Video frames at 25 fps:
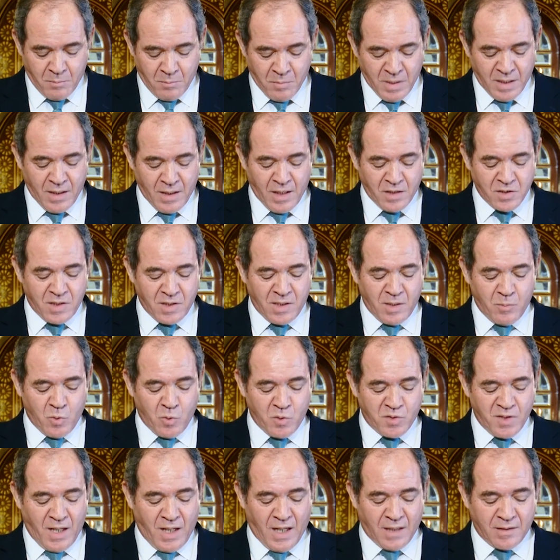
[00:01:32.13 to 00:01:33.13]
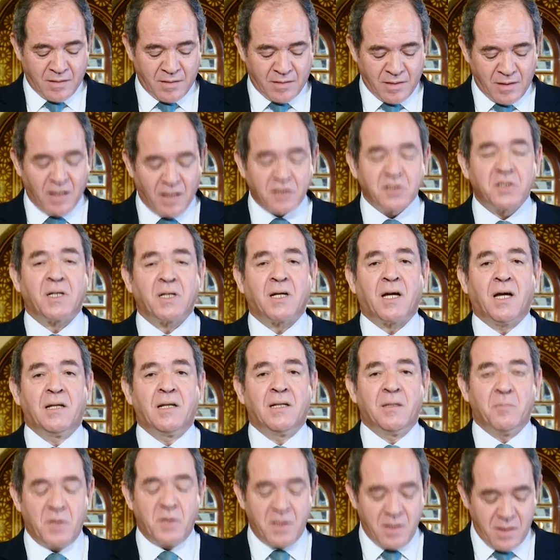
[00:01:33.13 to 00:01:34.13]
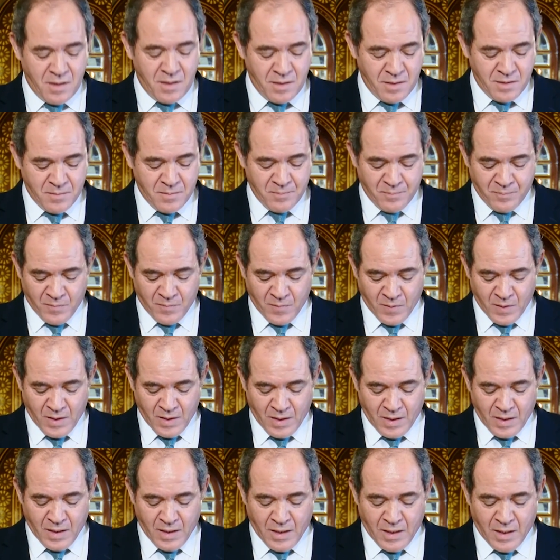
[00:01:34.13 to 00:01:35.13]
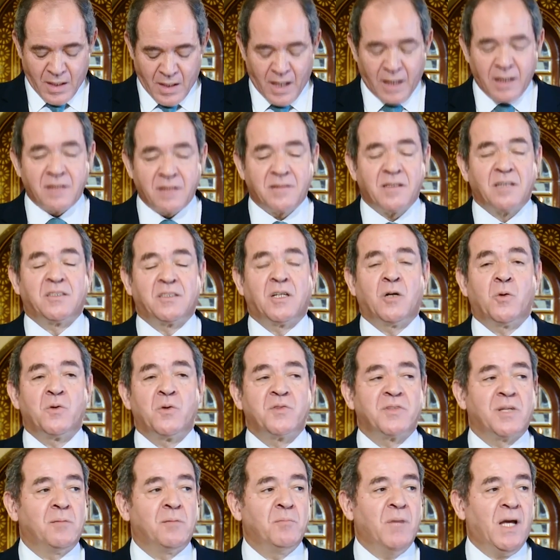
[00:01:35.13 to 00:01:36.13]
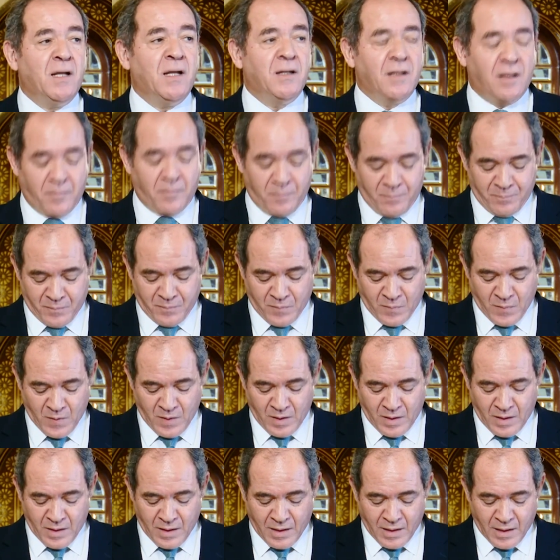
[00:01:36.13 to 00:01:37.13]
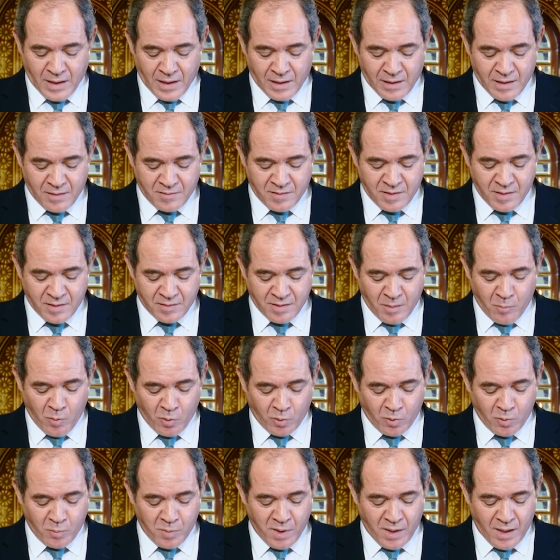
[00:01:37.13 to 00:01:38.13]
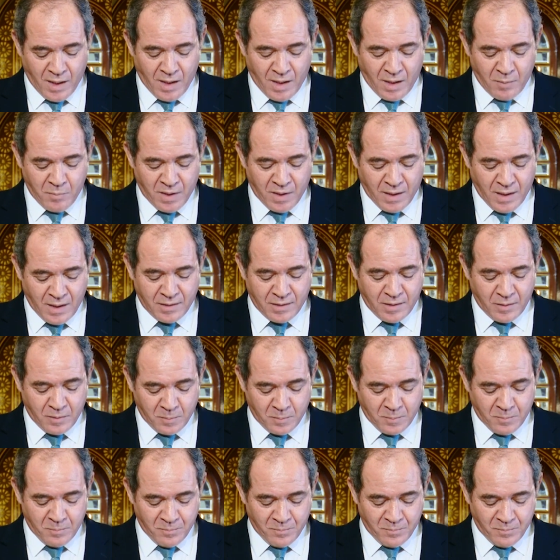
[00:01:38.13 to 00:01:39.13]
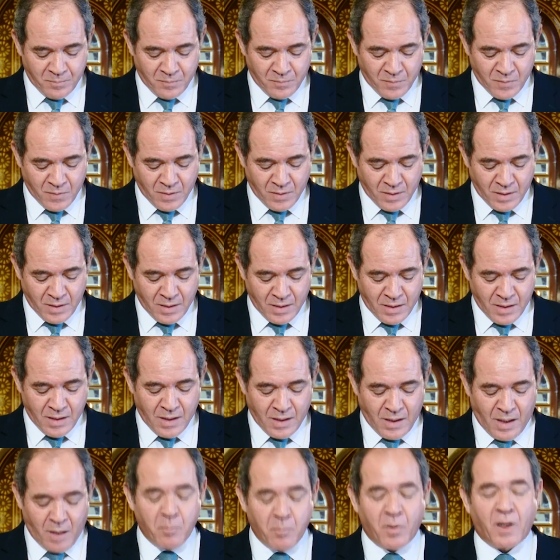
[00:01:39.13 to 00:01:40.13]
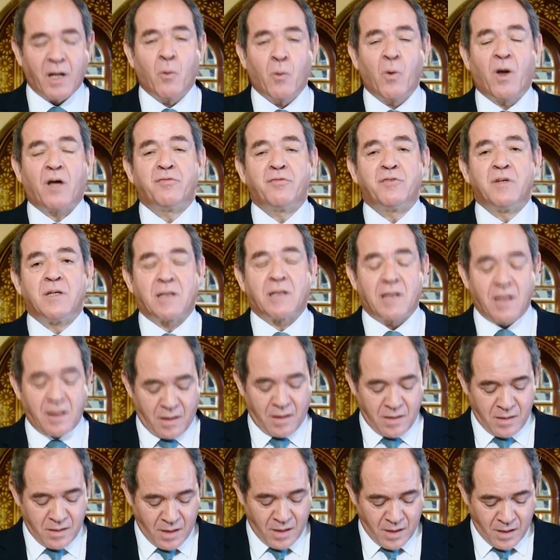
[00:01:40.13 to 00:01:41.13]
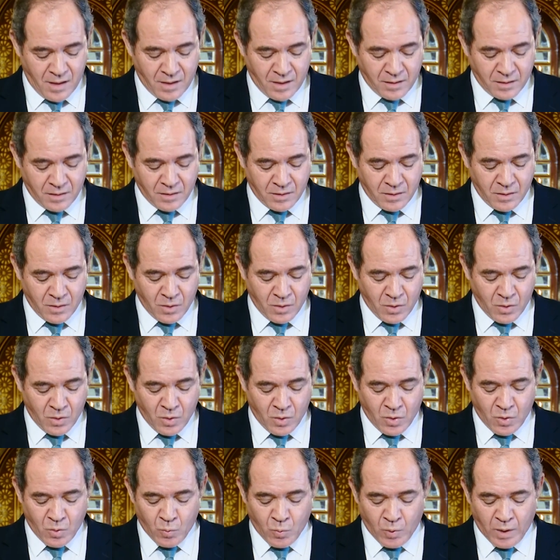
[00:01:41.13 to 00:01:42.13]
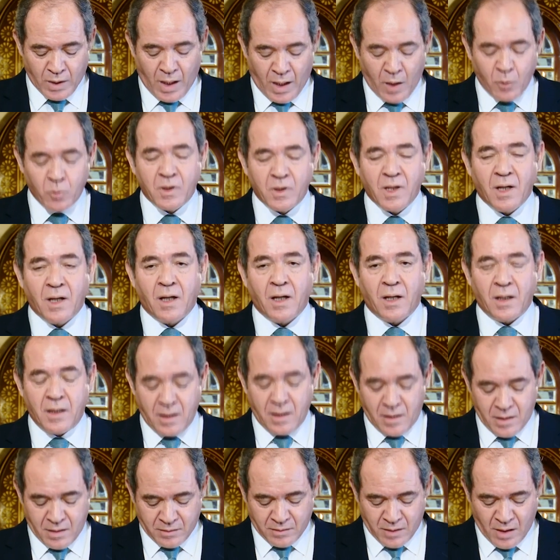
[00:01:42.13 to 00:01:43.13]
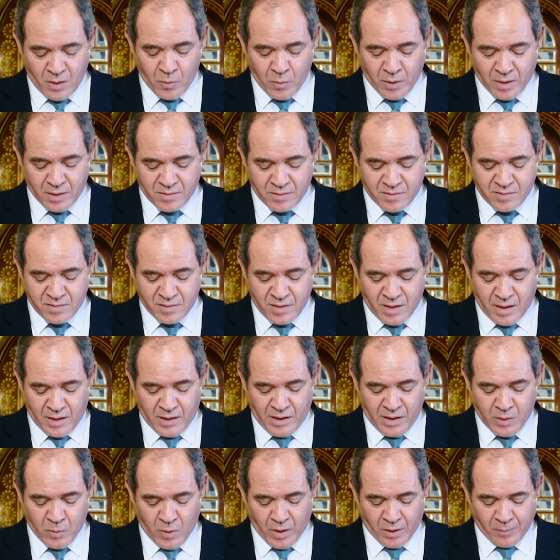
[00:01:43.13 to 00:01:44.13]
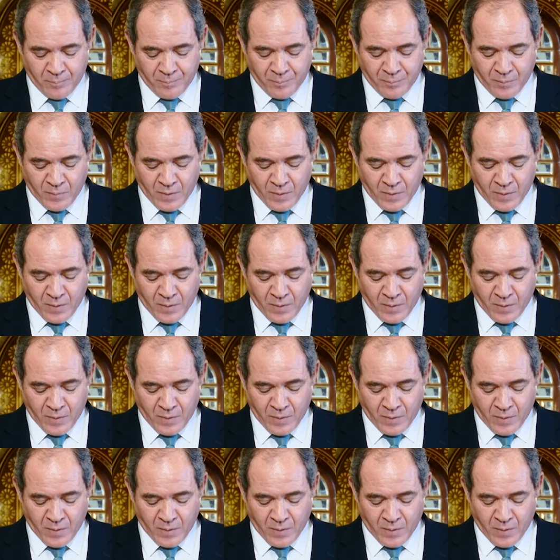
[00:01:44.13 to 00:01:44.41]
من أجل مساعدة الأشقاء الليبيين على تجاوز المحنة التي تمر بها بلادهم عبر وقف إطلاق النار والعودة إلى طاولة الحوار